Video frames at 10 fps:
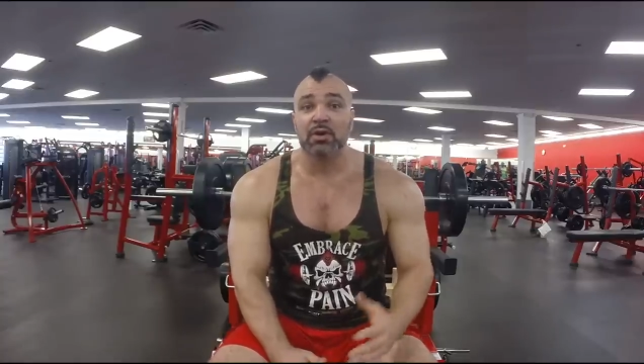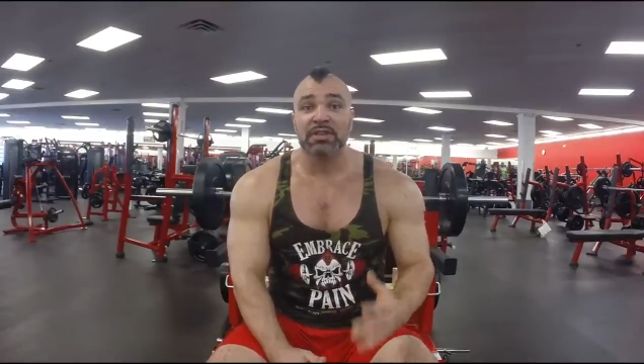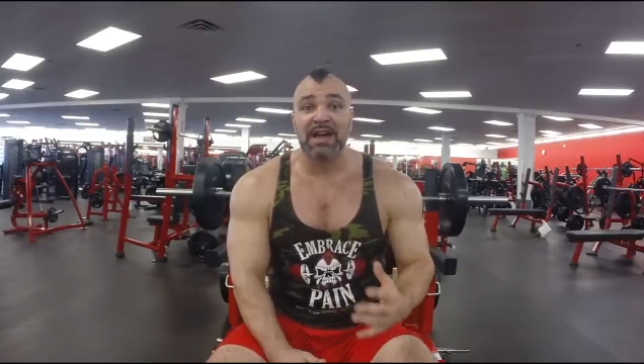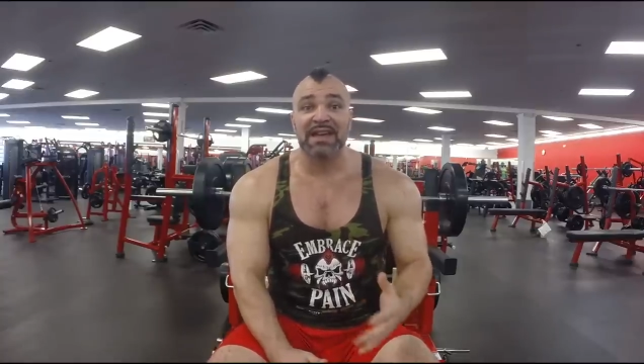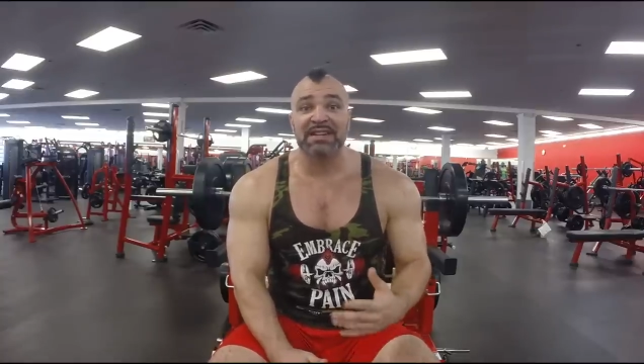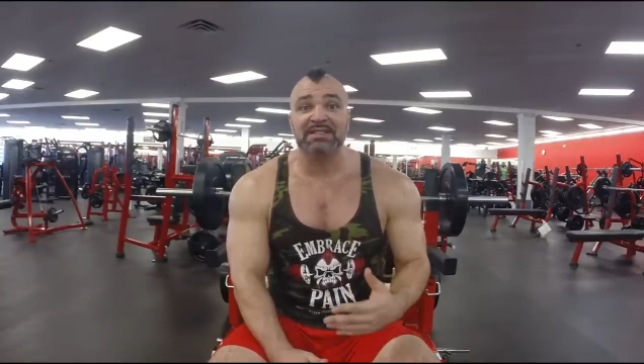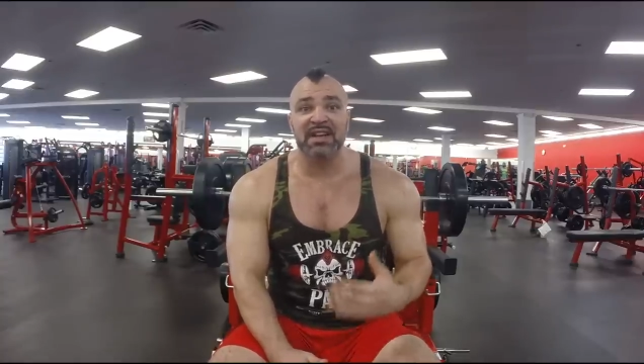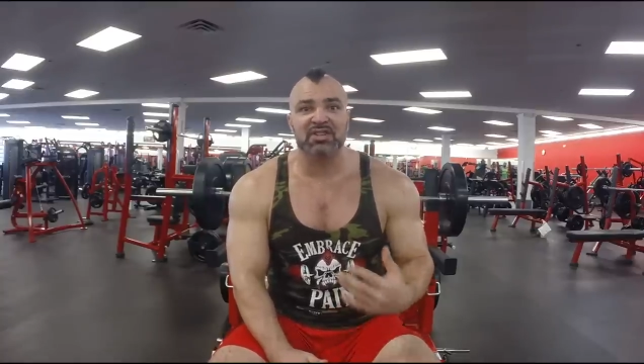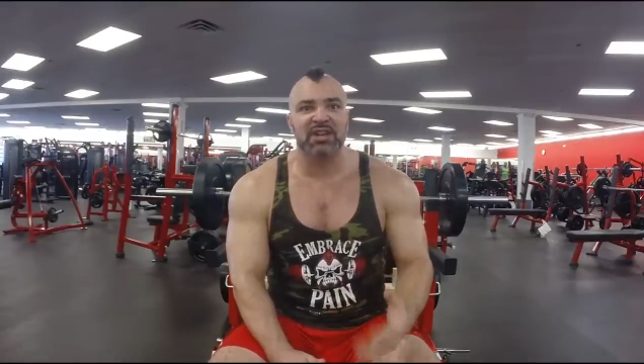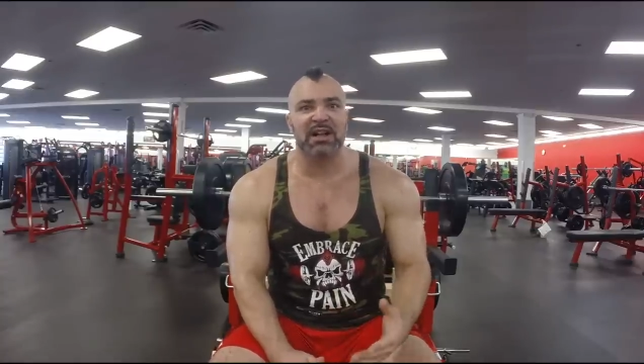Но я их
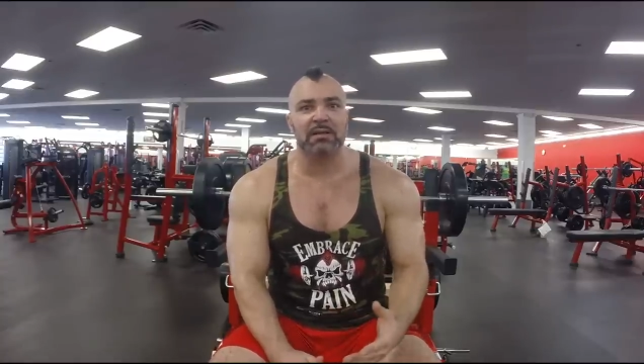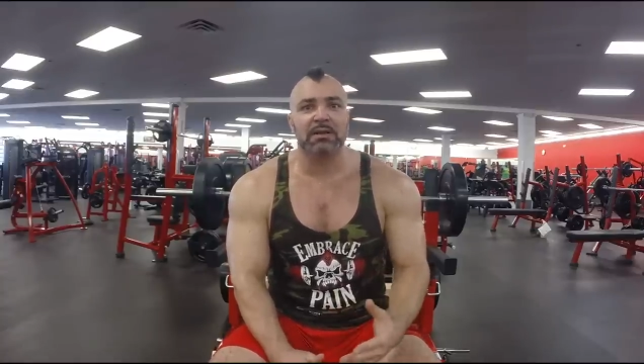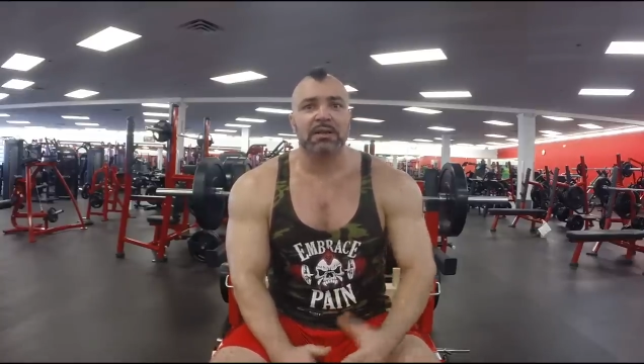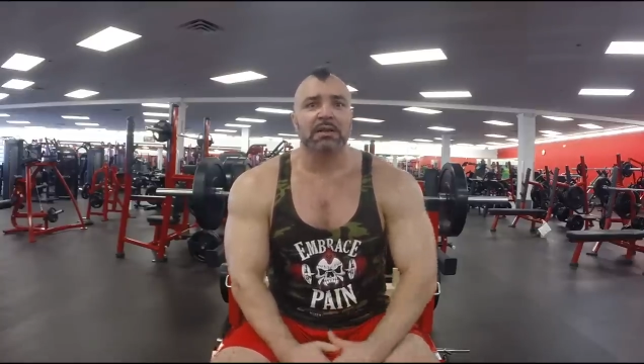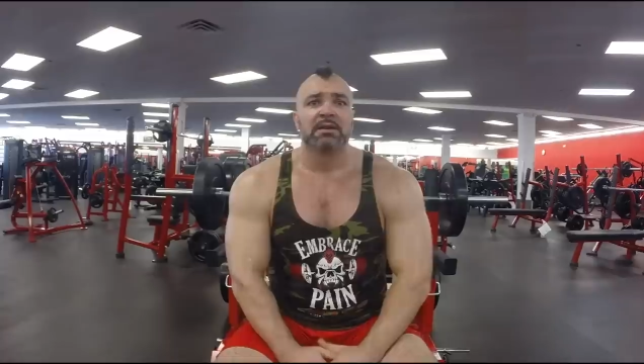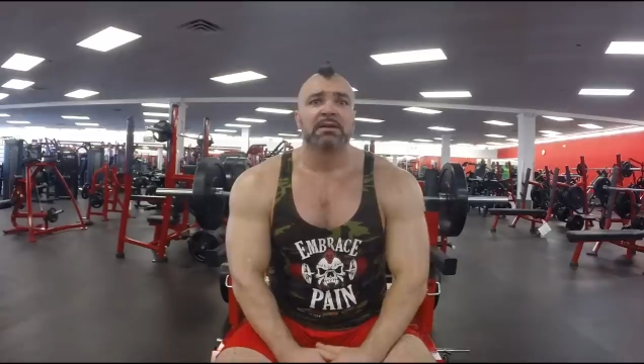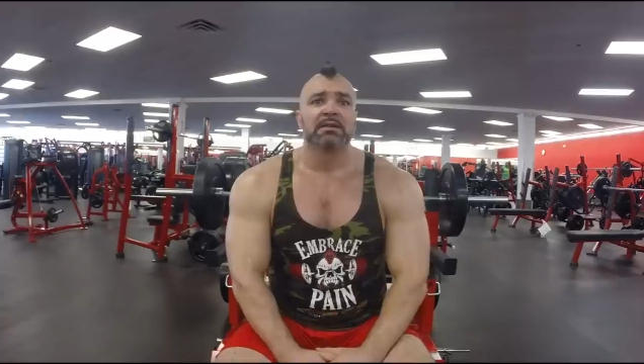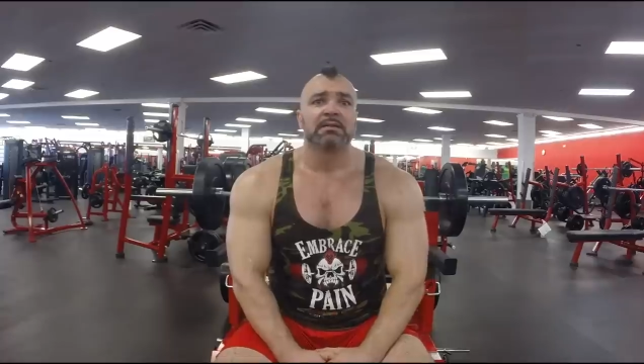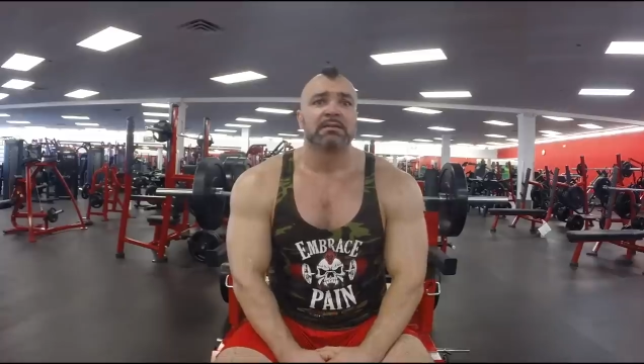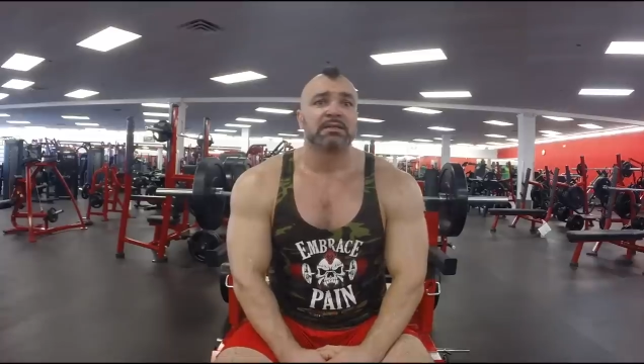дожал
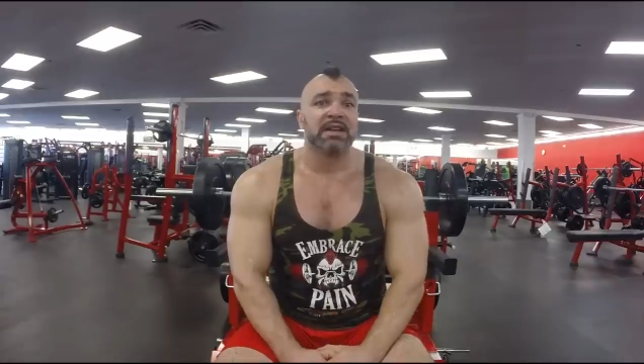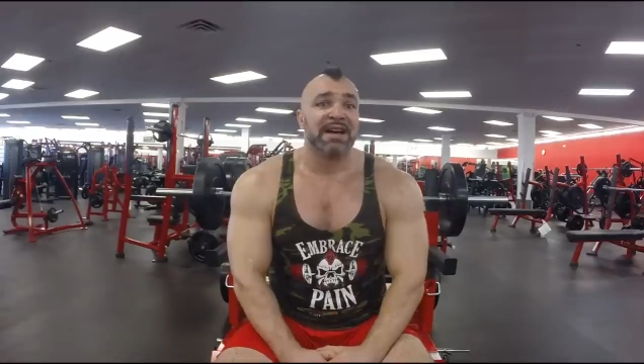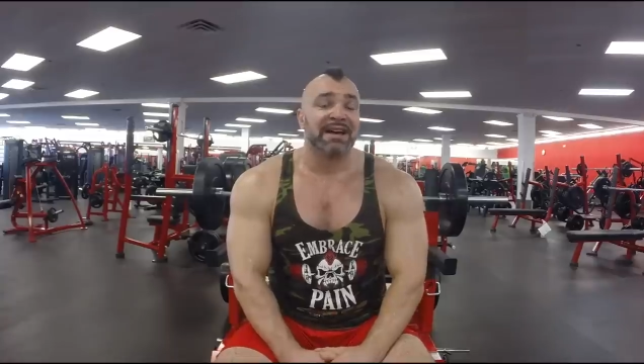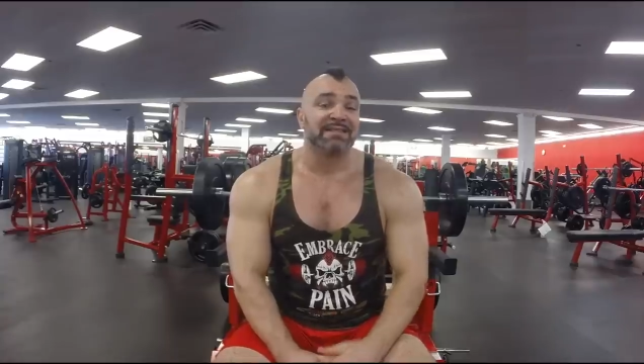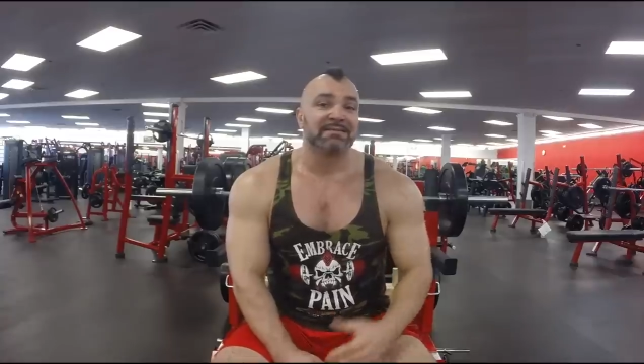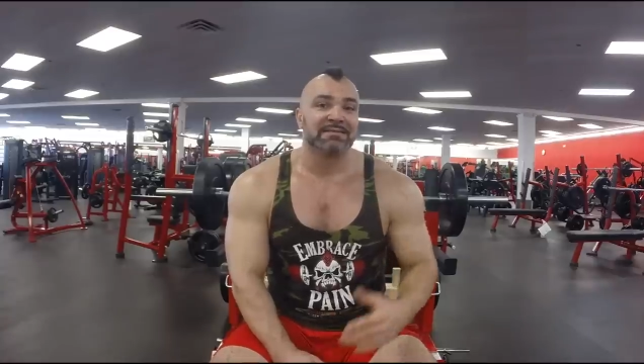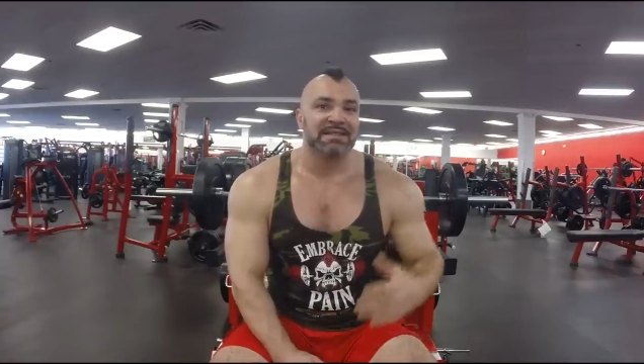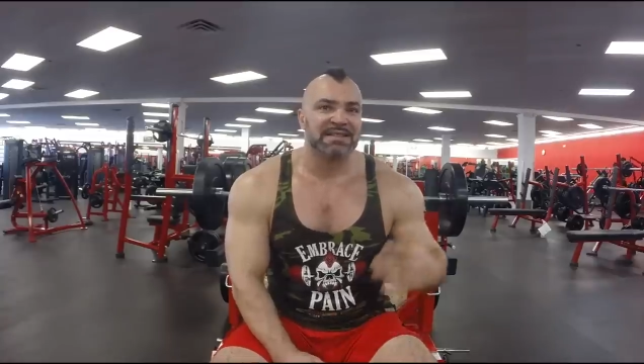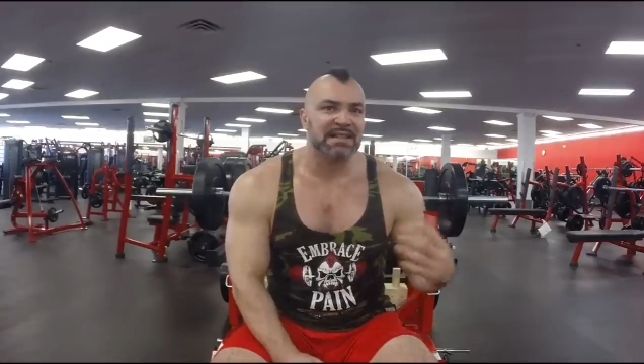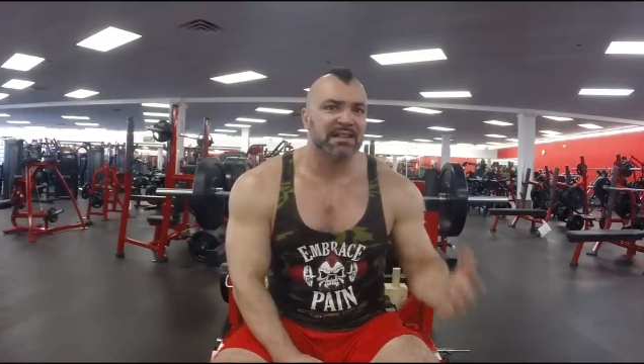на
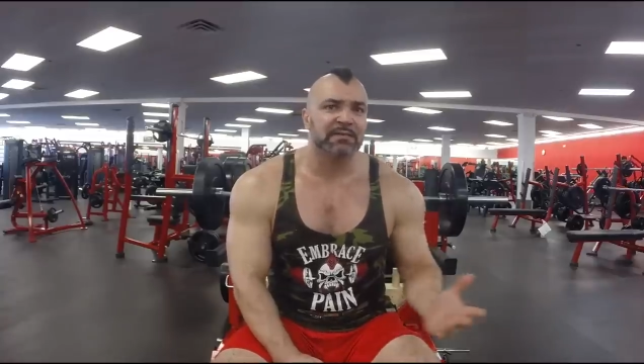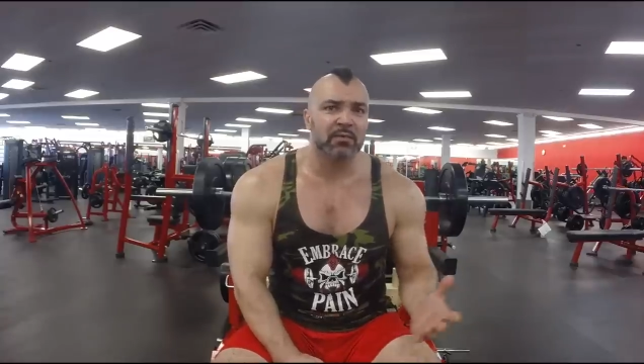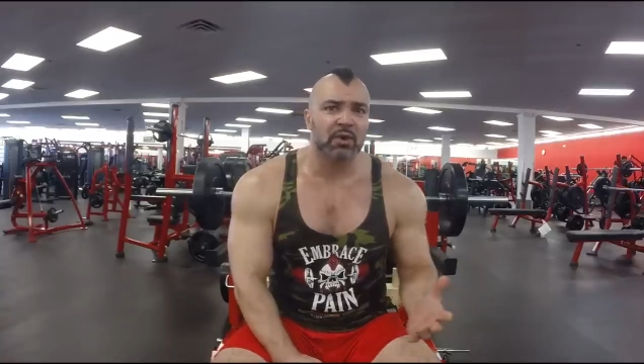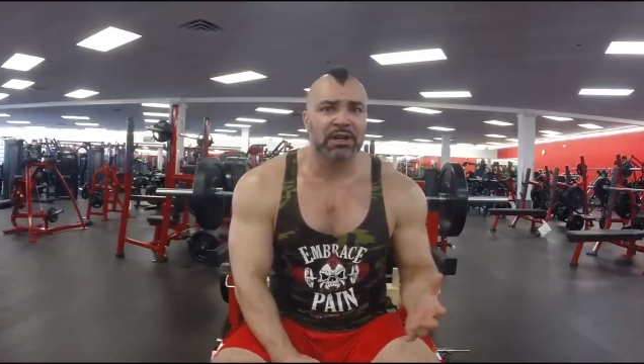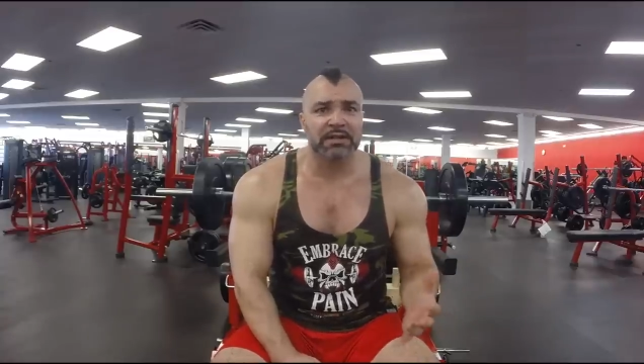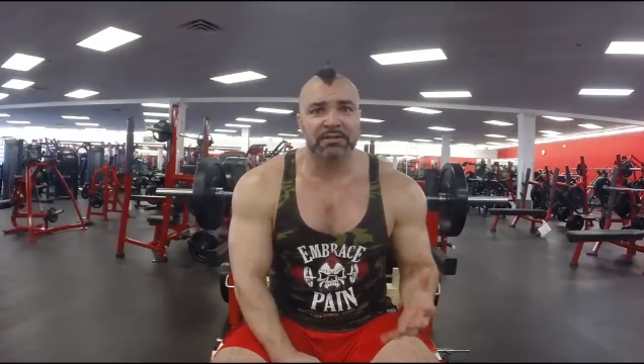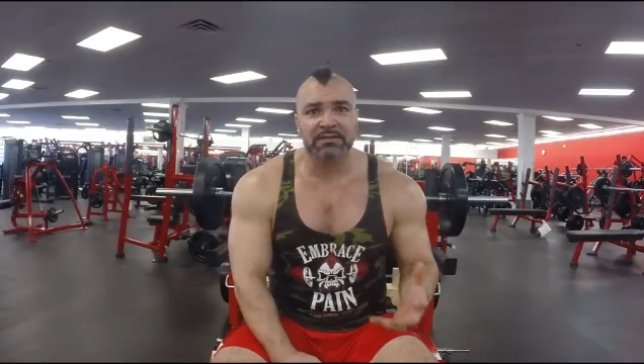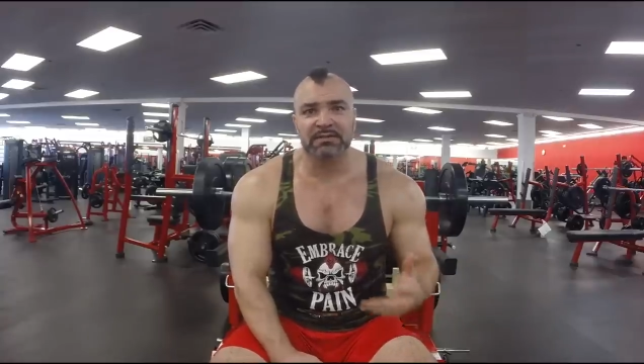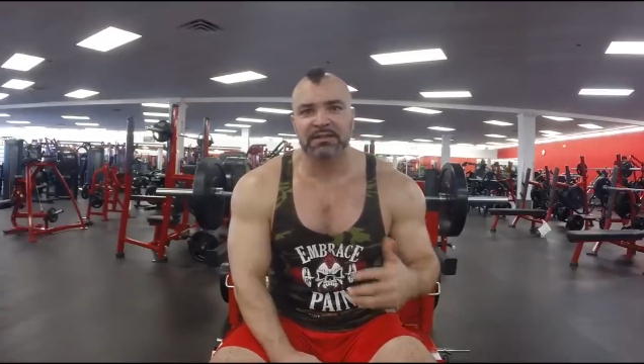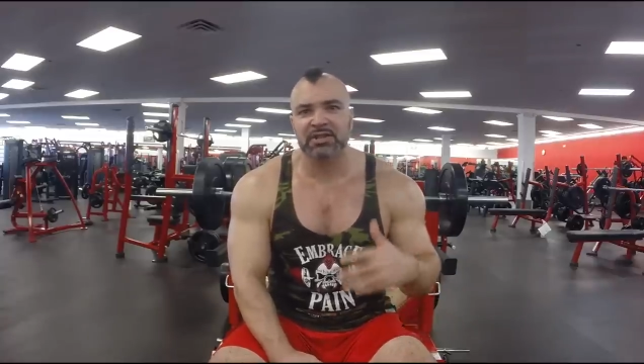силе воли,
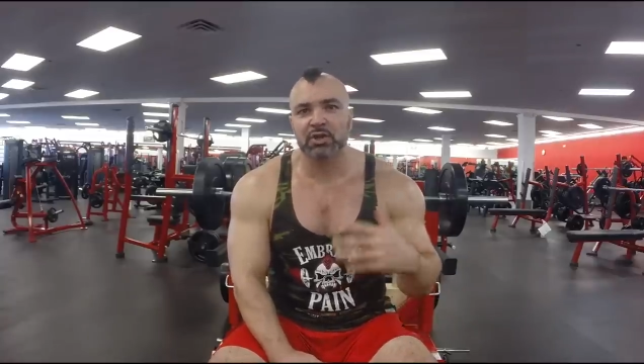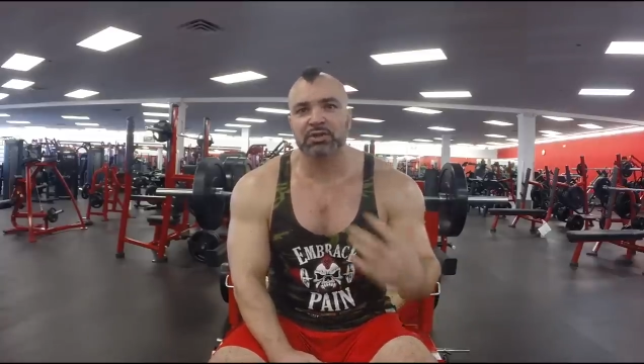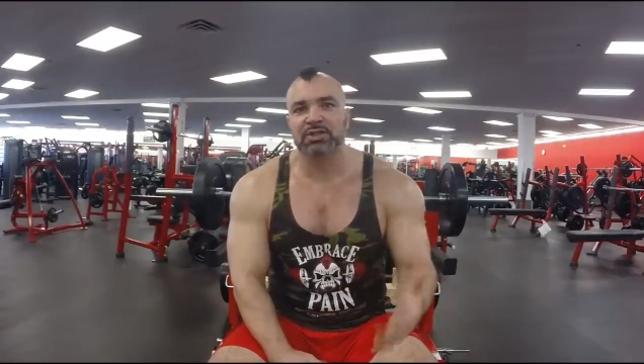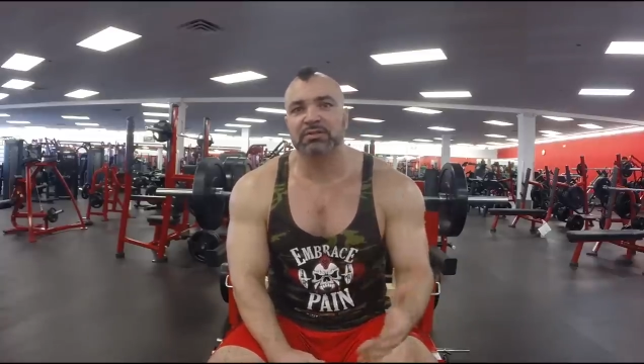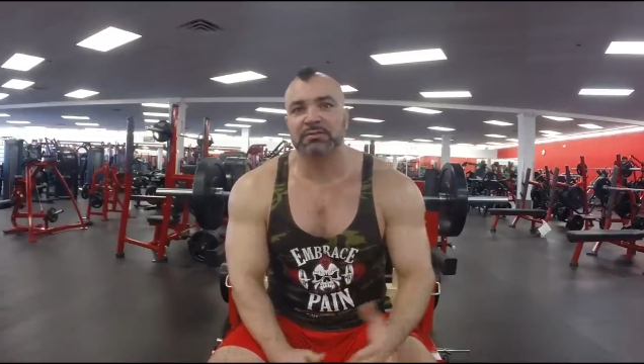насчет,